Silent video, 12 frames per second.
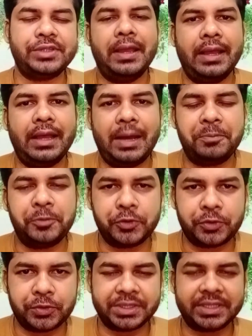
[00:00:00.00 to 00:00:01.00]
যদি আপলোড
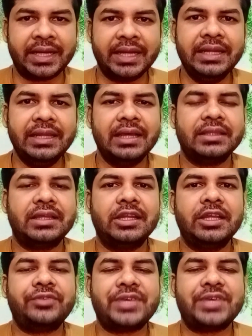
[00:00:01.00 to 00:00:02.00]
করতে থাকেন
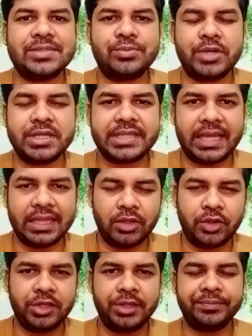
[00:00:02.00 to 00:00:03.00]
তাহলে ফেসবুকের যে
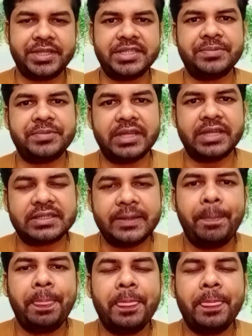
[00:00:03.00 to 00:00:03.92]
অ্যালগোরিদম সিস্টেমটি আছে